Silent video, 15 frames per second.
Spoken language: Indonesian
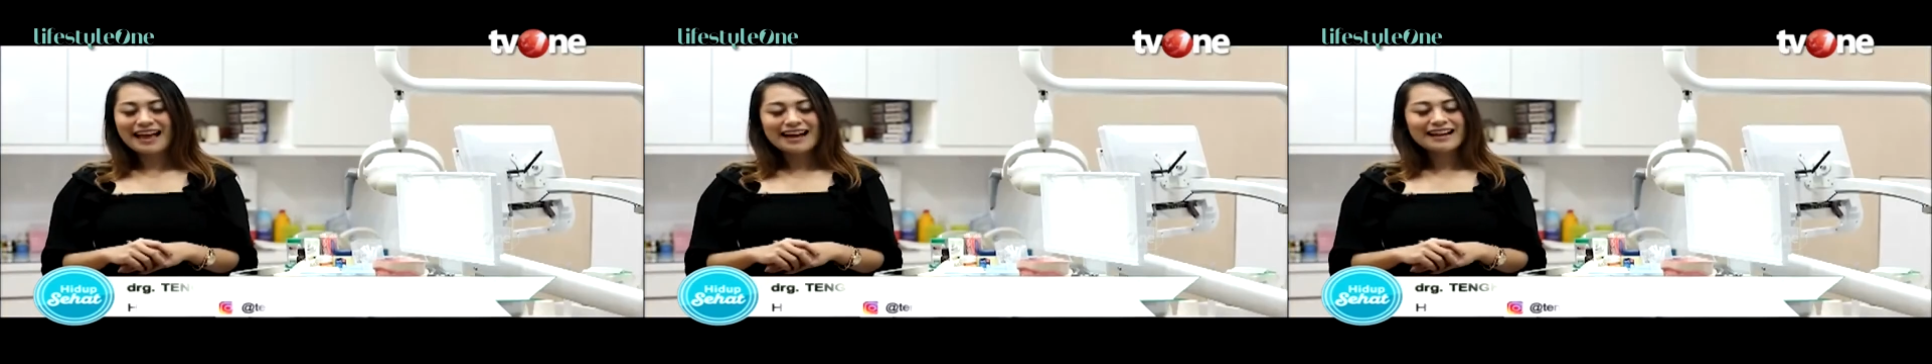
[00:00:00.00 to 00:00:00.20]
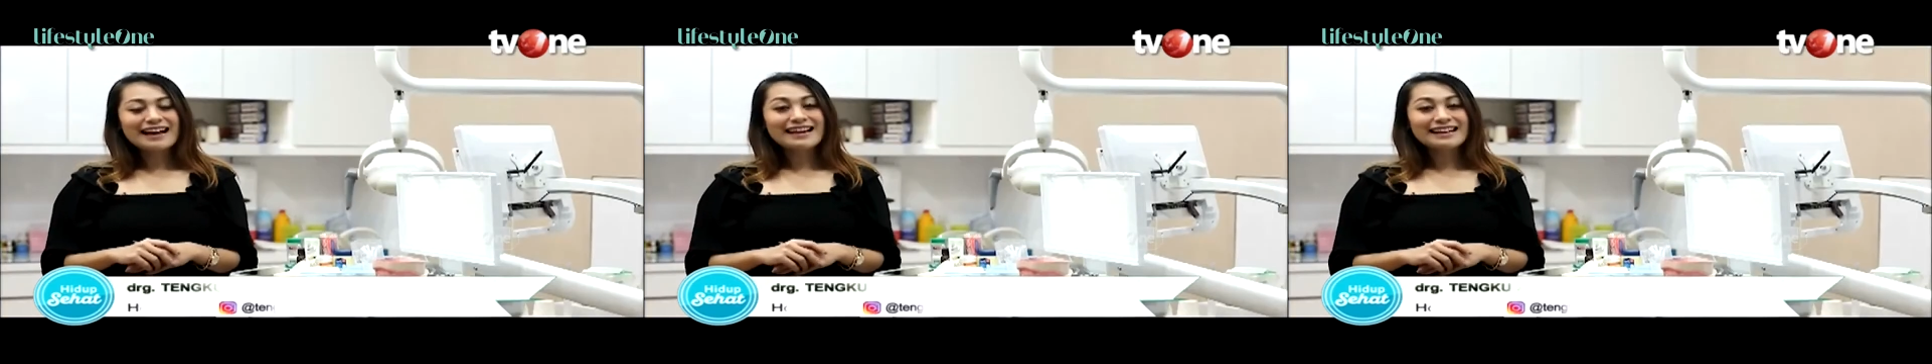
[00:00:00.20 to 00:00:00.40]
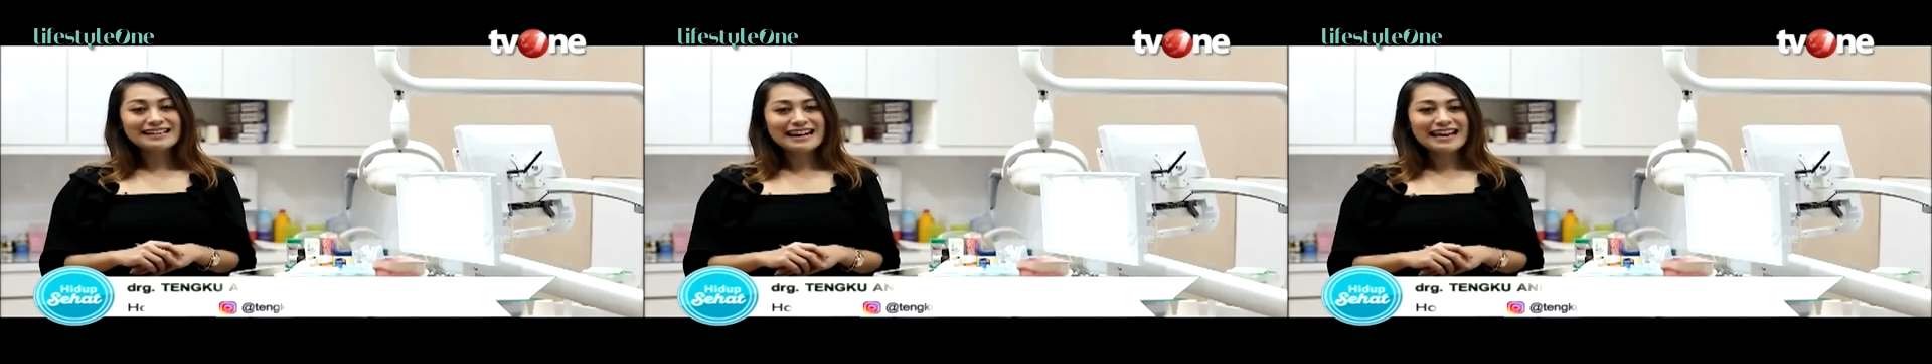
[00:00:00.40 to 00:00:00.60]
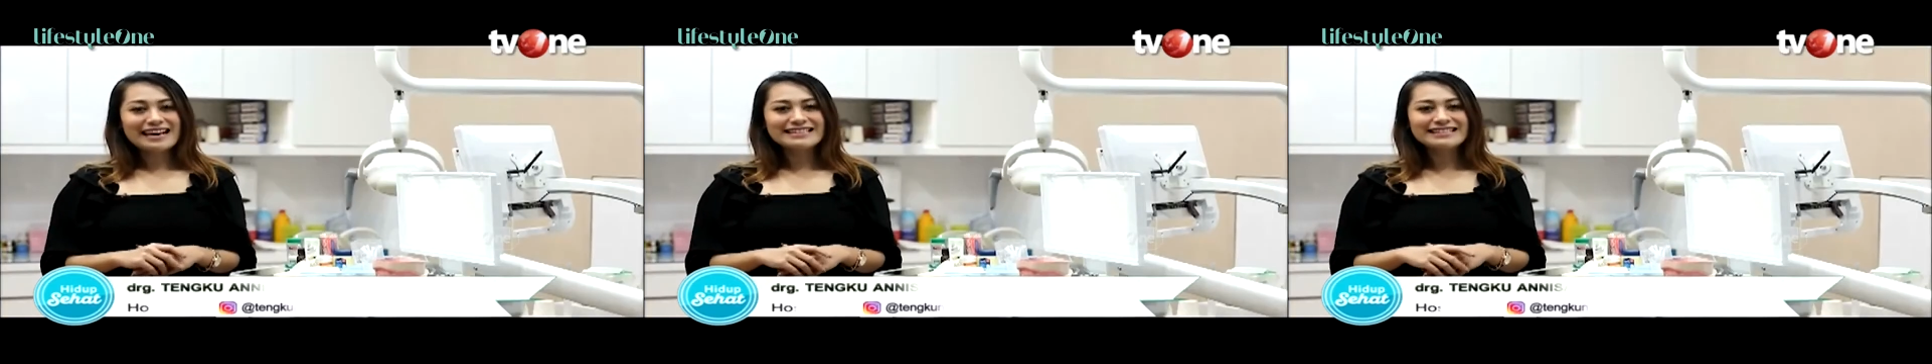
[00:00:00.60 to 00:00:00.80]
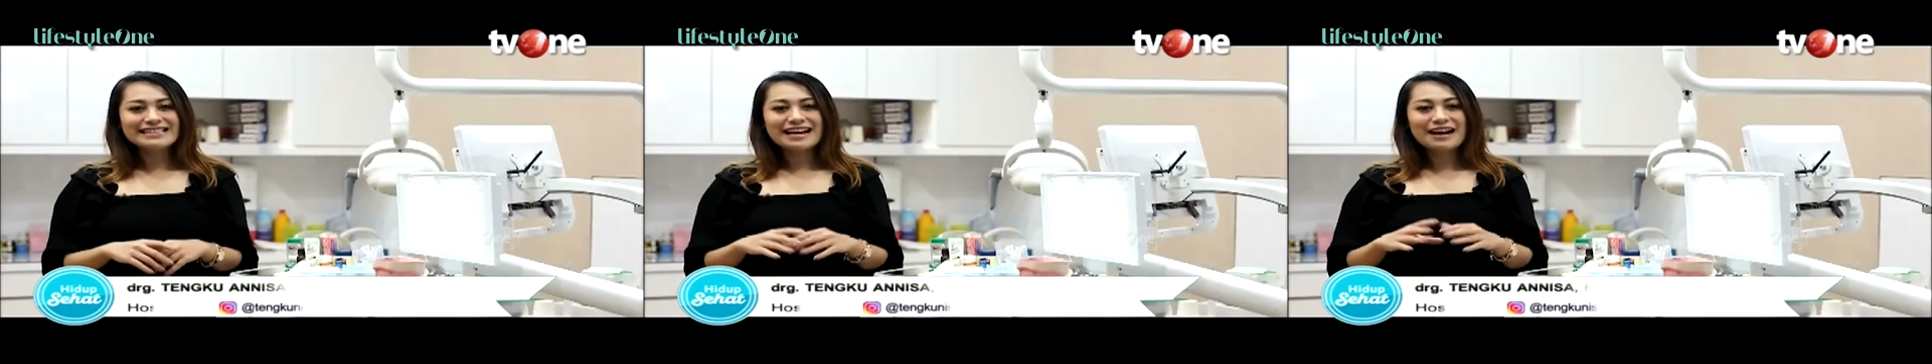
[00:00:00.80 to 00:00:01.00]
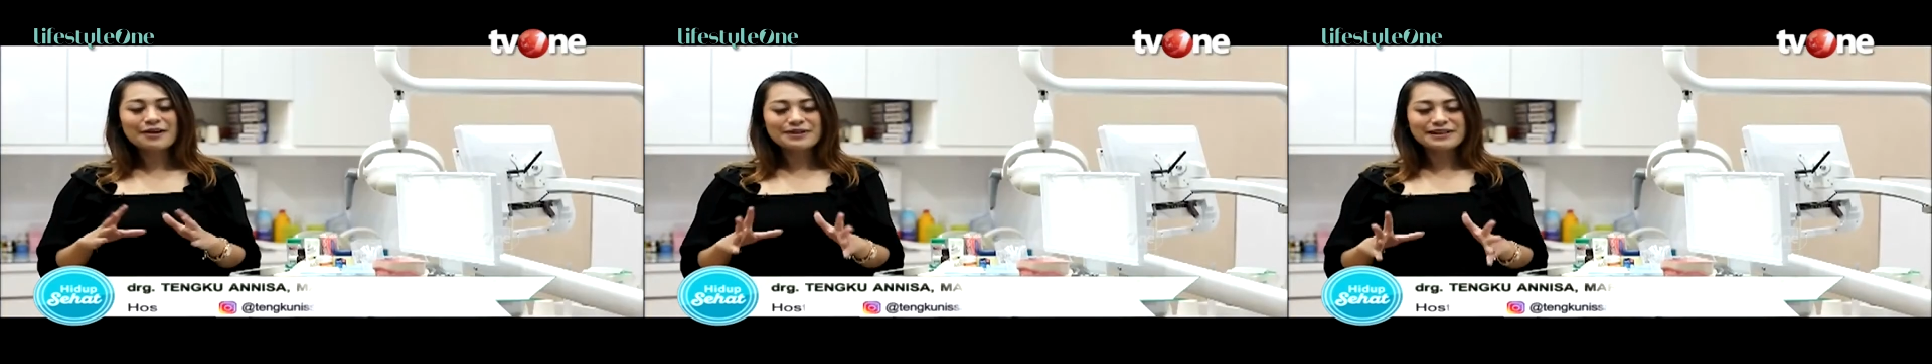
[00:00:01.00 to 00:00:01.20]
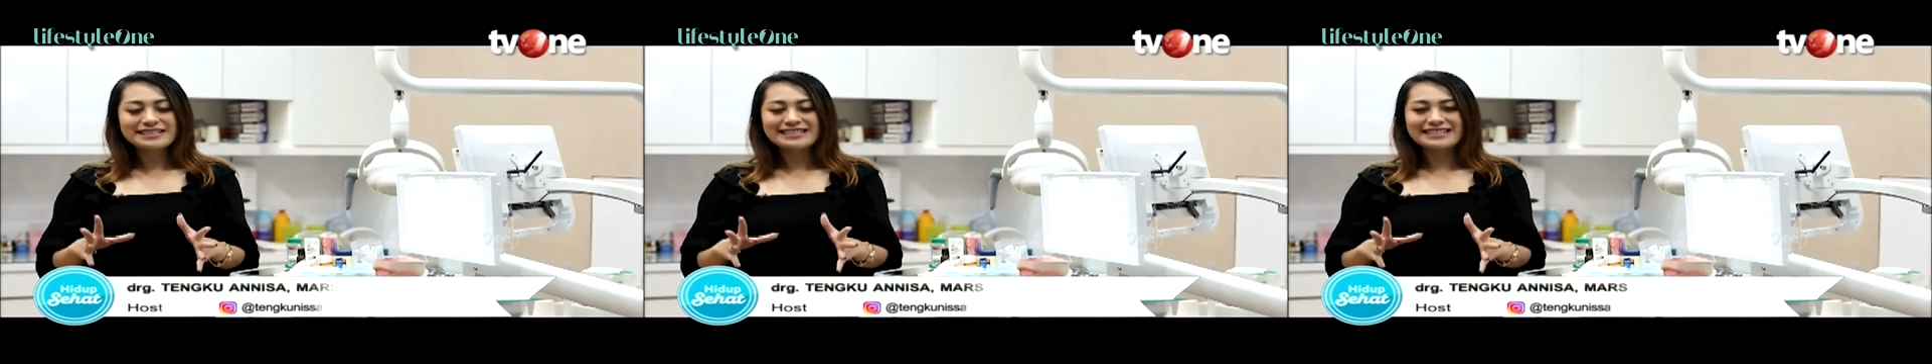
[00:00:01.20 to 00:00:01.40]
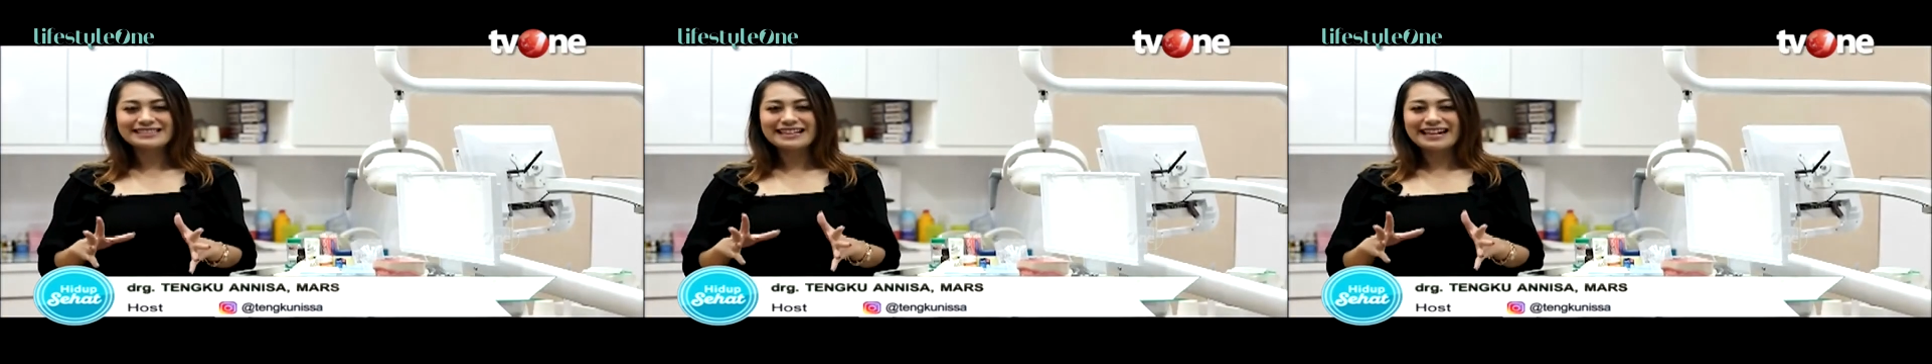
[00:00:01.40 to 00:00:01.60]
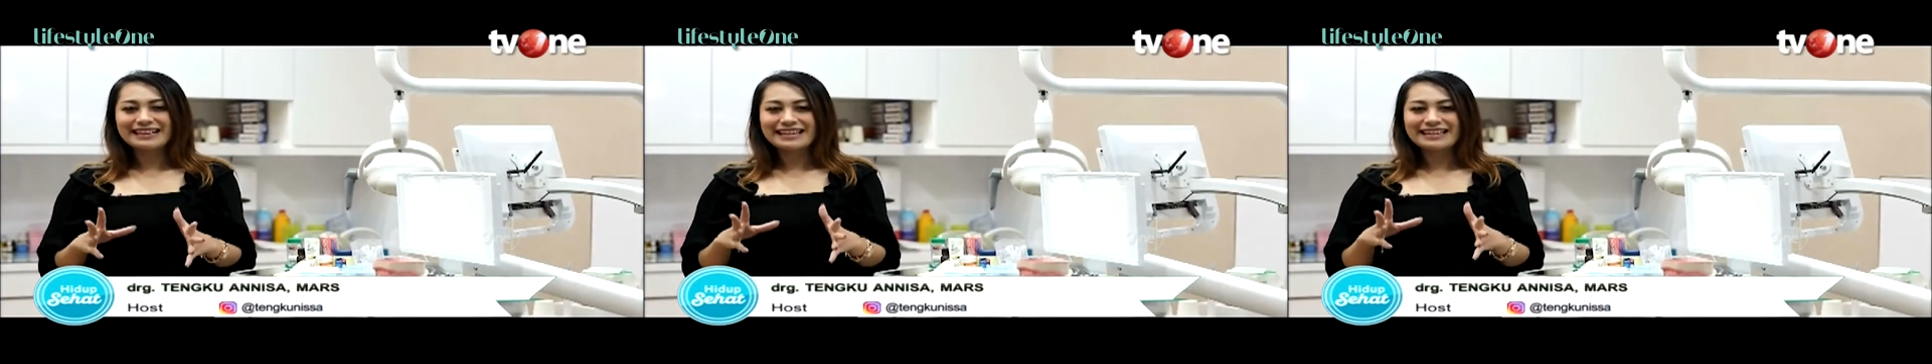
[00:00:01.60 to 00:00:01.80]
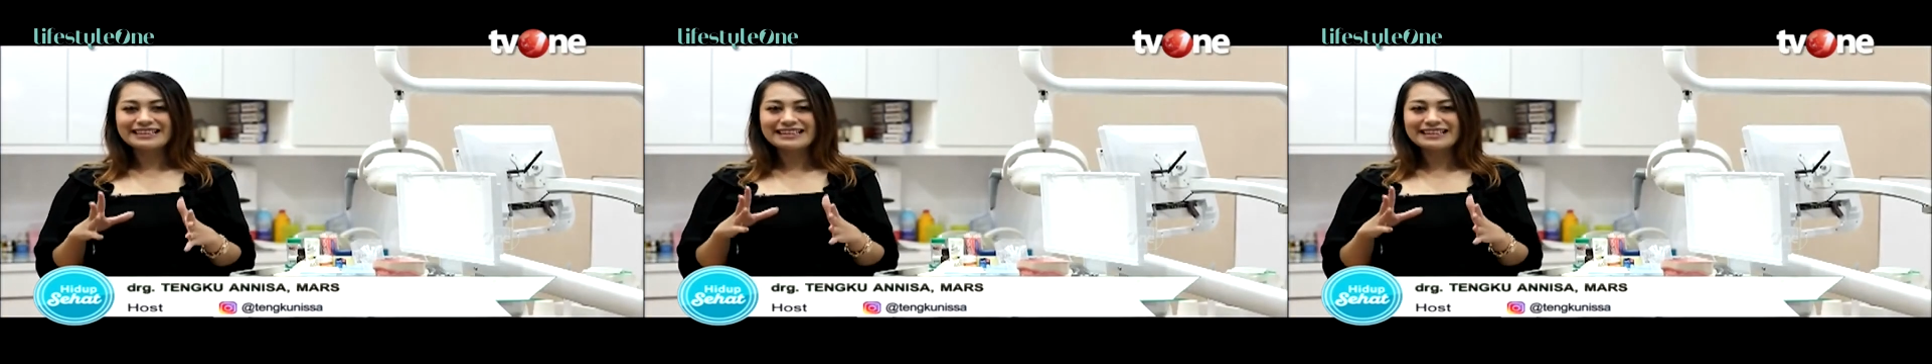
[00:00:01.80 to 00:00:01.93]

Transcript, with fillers: Karena jika kondisi kesehatan